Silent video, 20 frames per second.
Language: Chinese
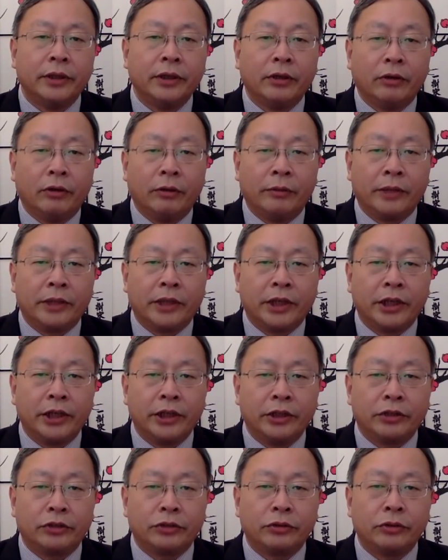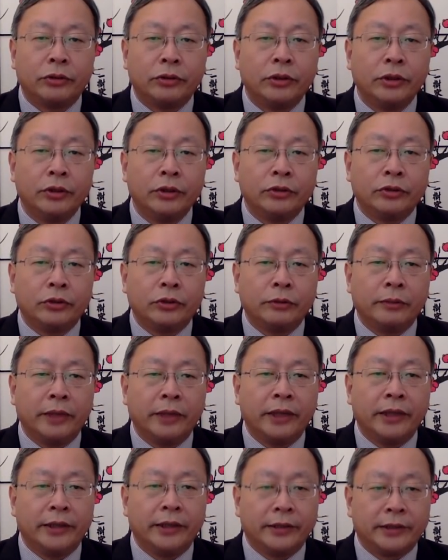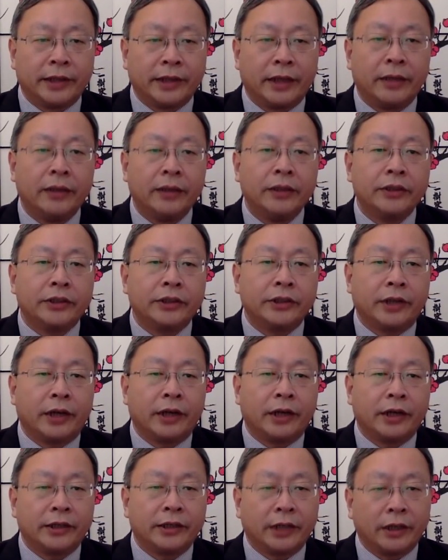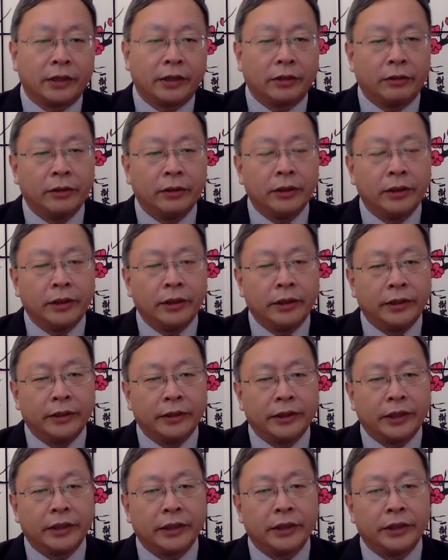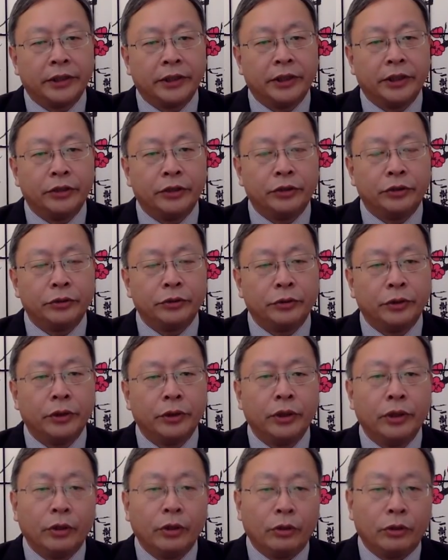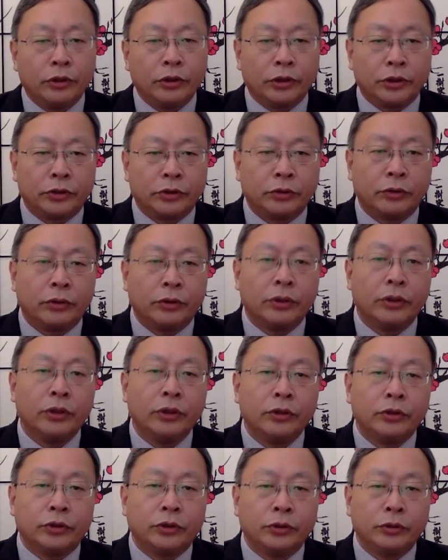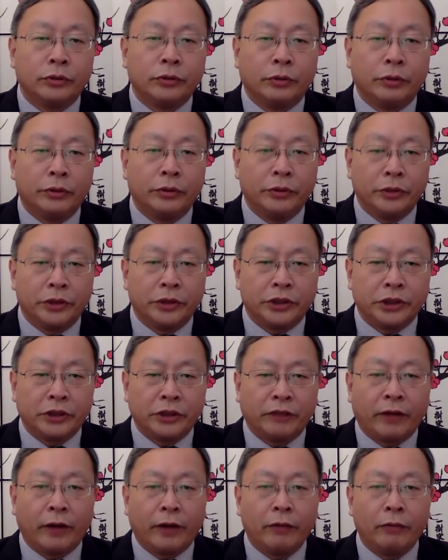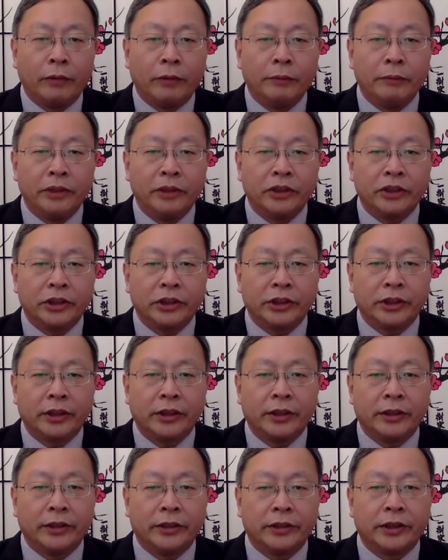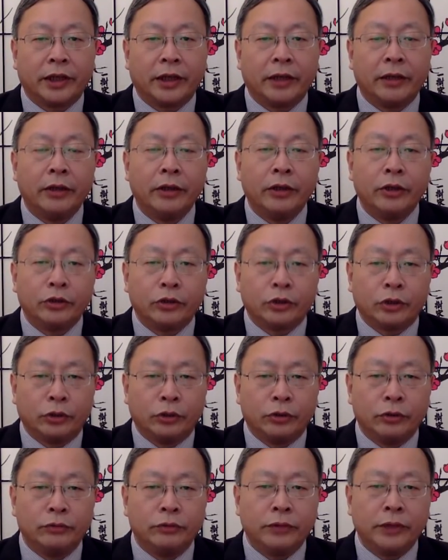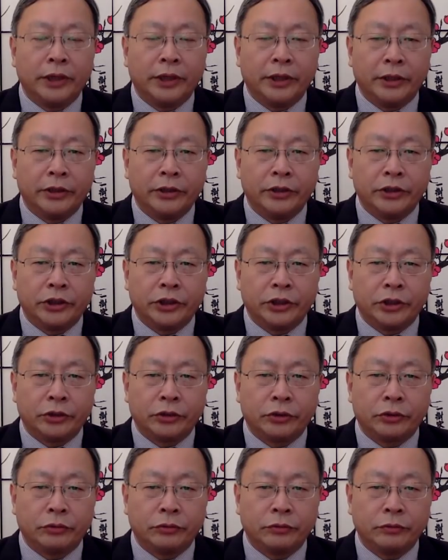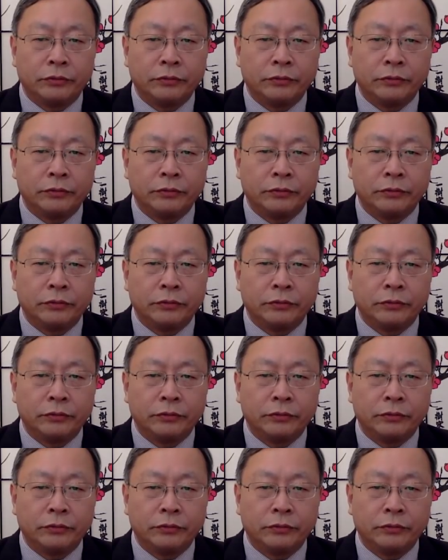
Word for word: 我们可以说，中美冷战是二战后冷战的延续，或者说，中国与西方文明世界的冷战从未结束。